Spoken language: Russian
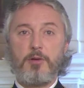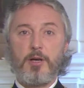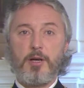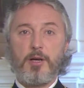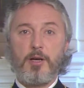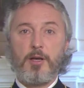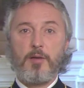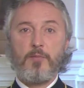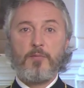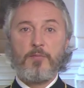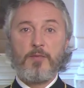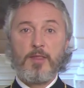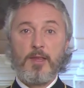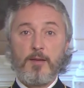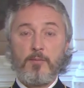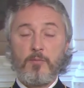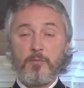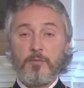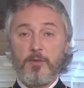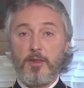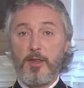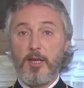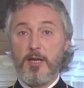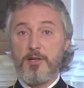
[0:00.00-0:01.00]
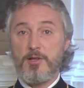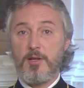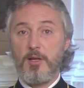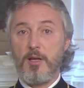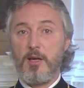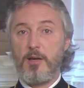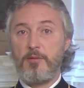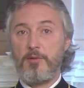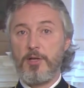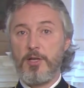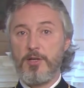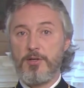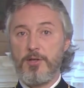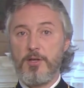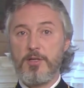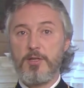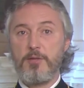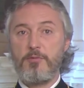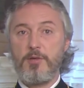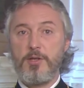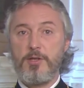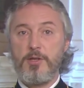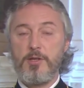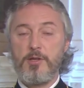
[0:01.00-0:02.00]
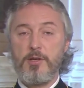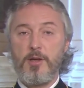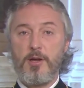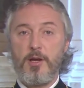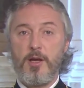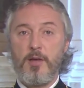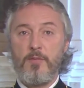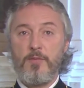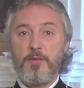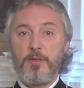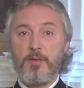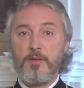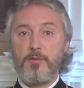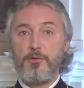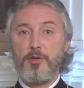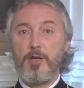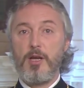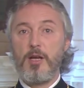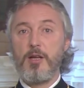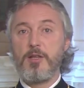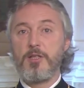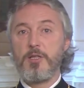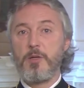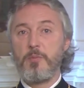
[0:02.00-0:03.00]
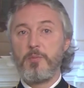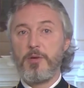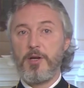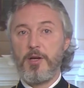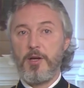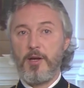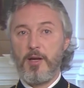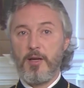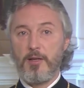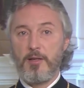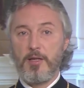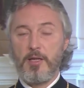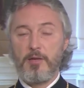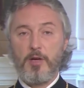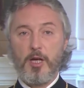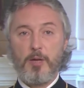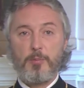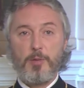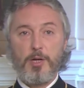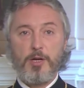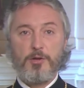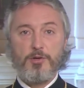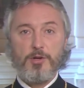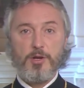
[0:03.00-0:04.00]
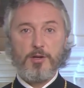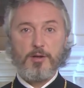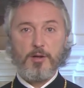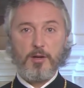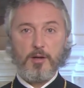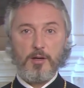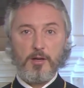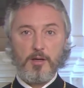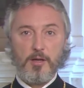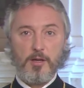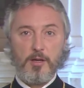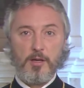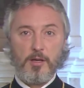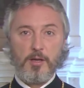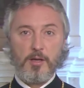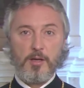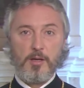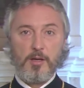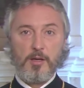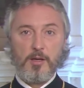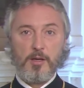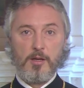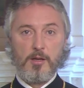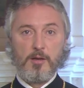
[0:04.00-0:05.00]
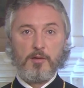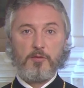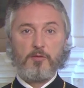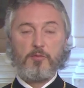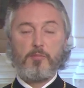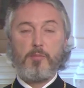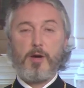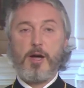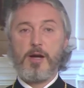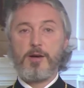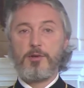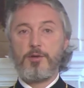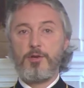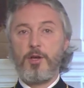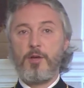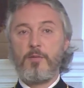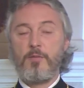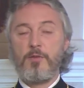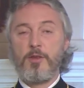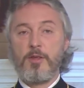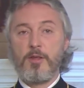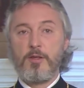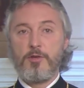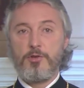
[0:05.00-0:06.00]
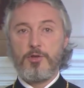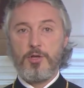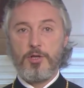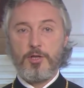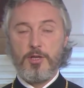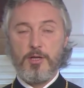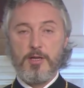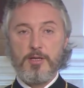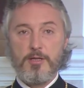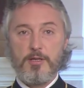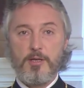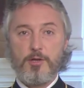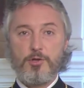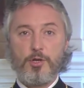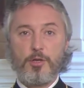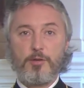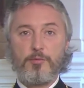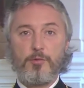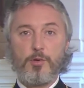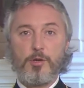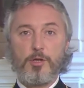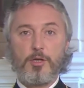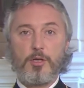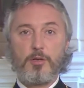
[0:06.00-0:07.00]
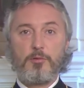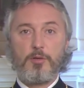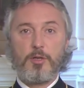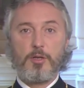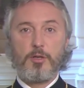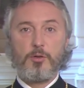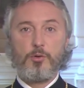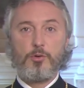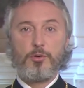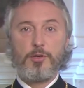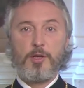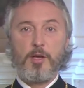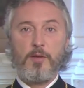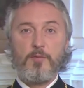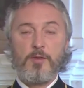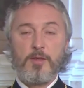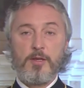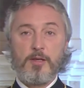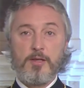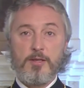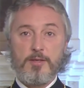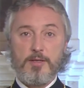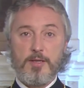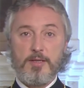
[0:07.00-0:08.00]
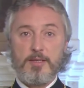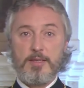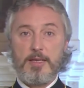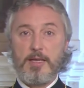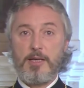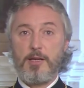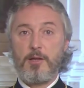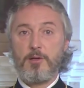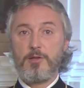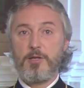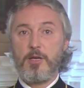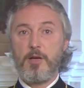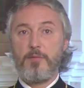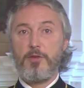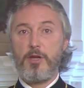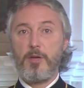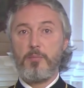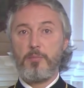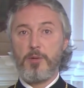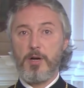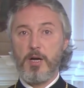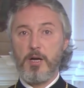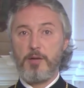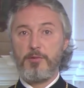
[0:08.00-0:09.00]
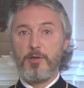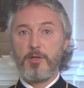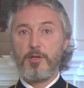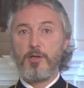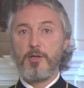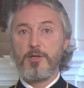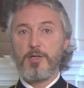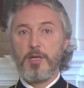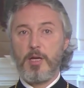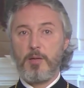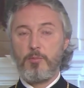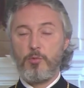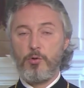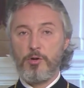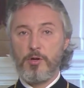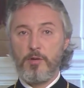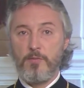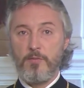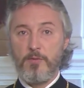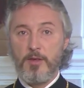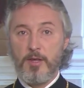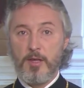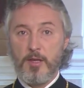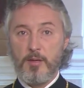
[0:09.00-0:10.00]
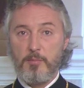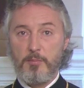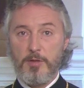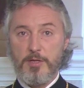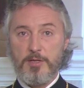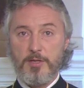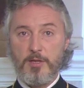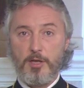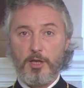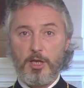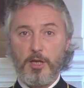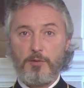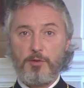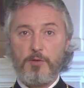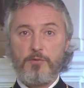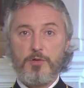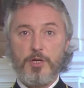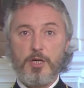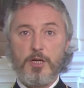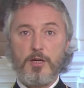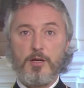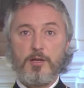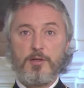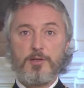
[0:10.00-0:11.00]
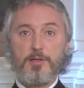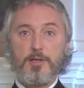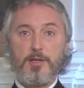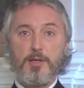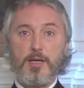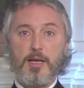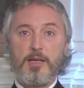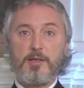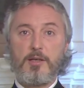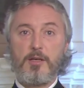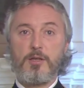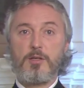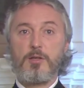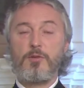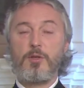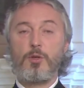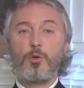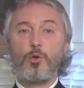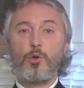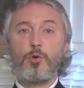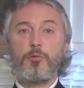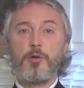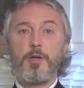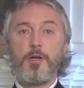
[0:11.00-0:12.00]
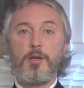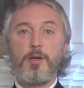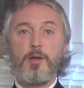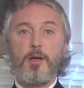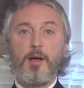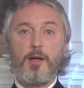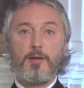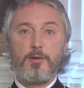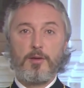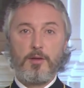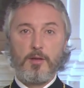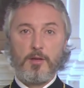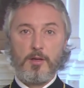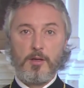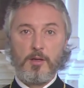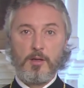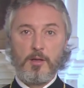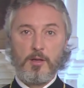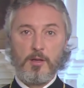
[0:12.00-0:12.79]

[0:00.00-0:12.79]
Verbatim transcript: двора, нашла в лице святителя нелицеприятного обличителя. В марте 404 года состоялся неправедный собор, постановивший изгнать святого Иоанна.